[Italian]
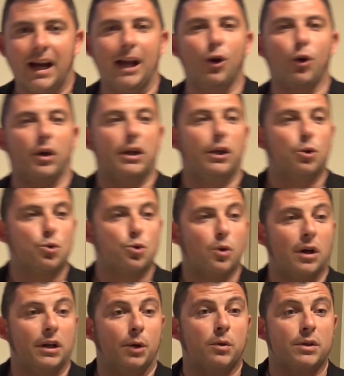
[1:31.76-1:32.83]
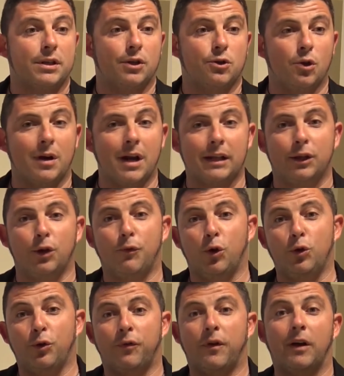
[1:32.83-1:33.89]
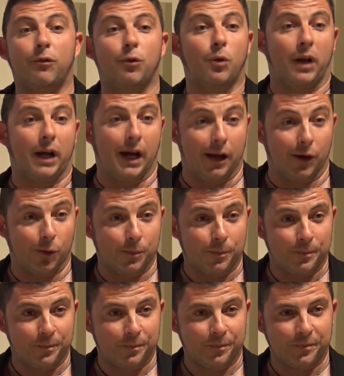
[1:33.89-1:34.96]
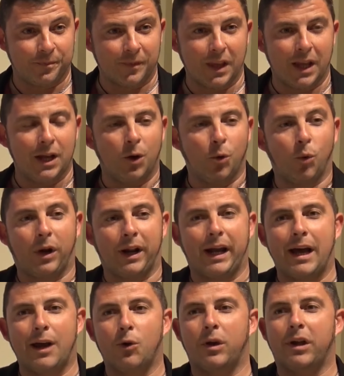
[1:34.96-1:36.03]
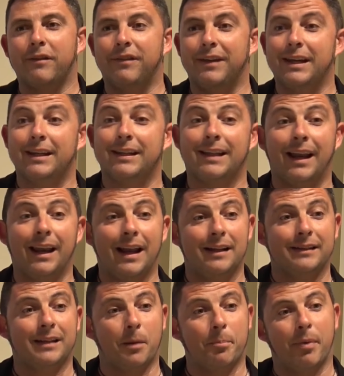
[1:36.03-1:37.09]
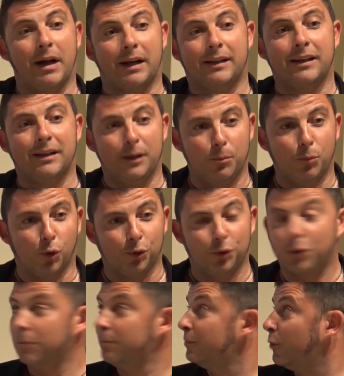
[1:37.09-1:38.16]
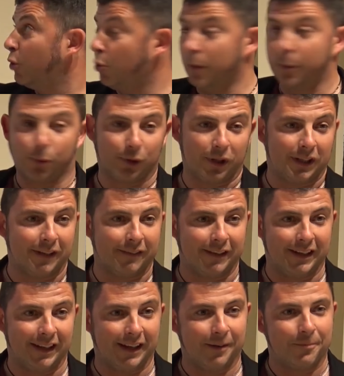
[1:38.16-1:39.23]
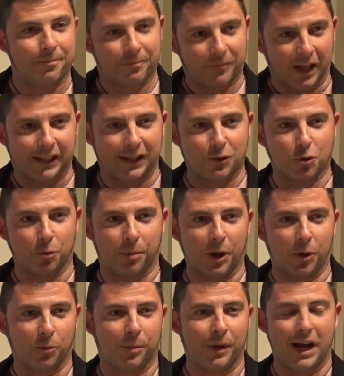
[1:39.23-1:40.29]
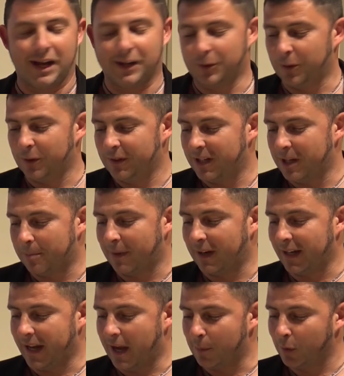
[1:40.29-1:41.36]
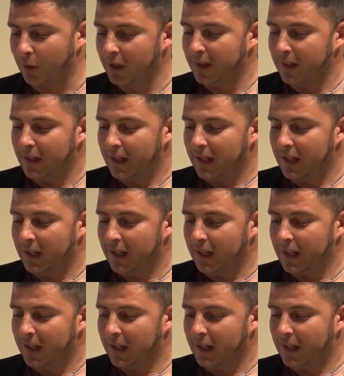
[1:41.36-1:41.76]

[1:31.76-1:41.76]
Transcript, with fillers: Allora, in chiusura di questa giornata io voglio farvi un regalo. Un regalo che viene dall'altra parte del mondo, come potete vedere. Adesso piano piano ne parliamo.